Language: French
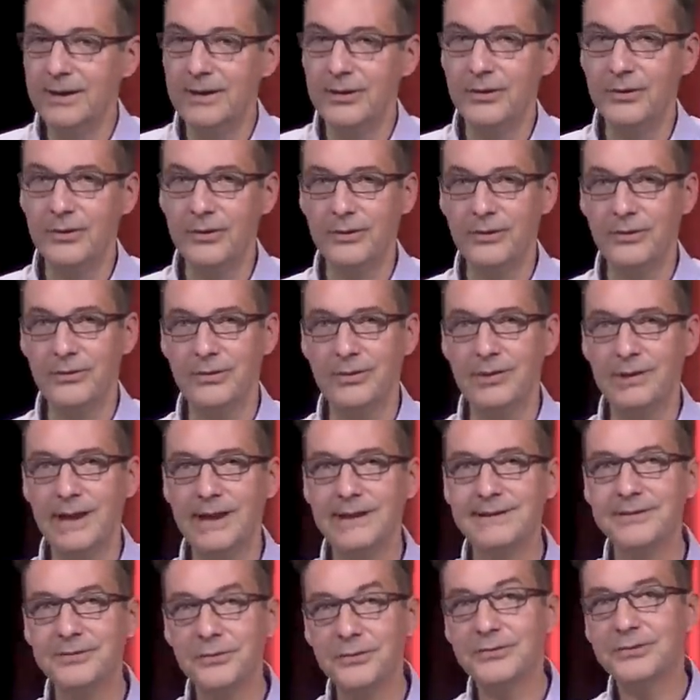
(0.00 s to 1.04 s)
euh,
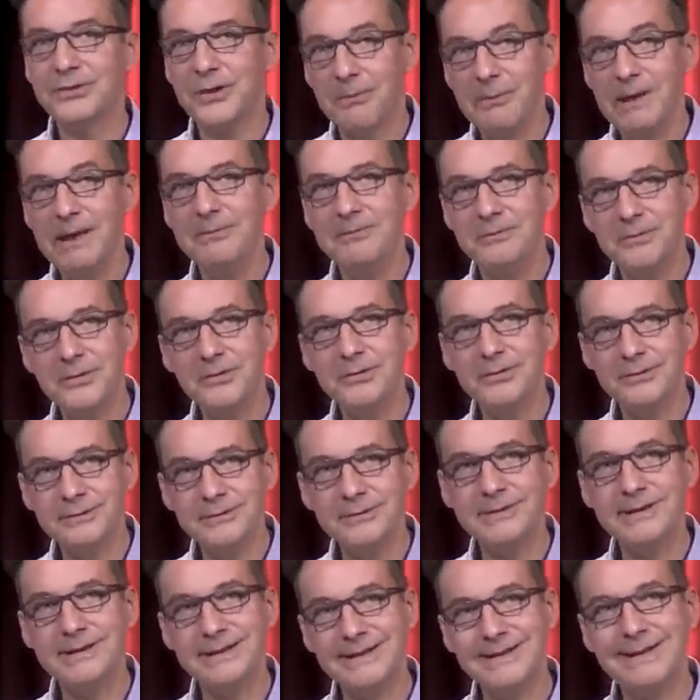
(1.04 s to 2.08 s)
la science quand même, euh,
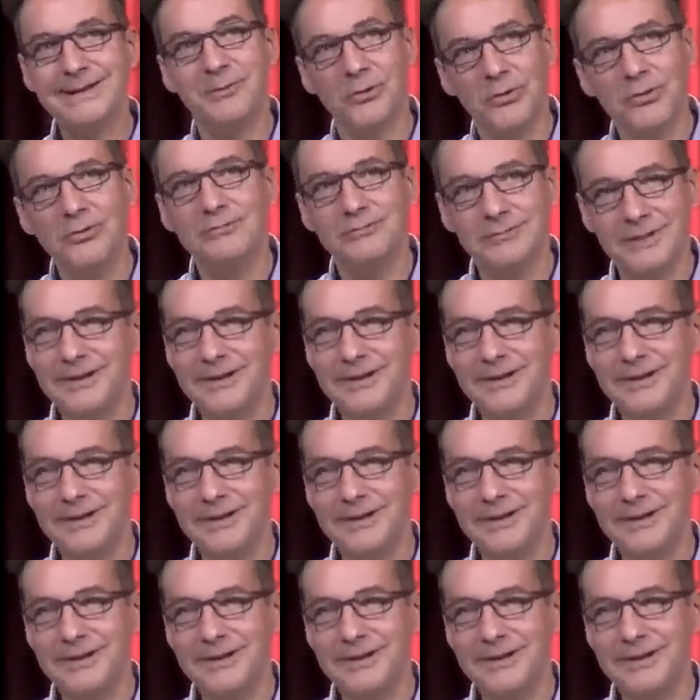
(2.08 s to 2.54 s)
c'est beau,